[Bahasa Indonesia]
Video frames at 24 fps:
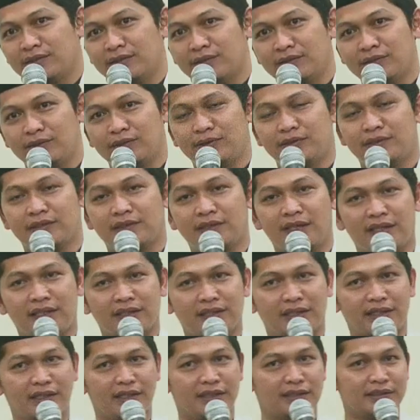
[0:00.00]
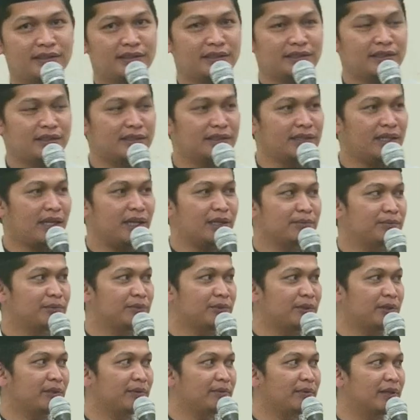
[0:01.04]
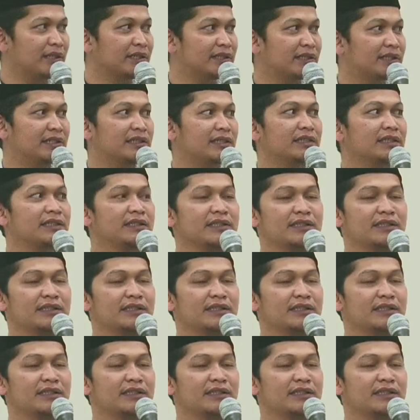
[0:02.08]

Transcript: Ustadz Haji Abdul Basit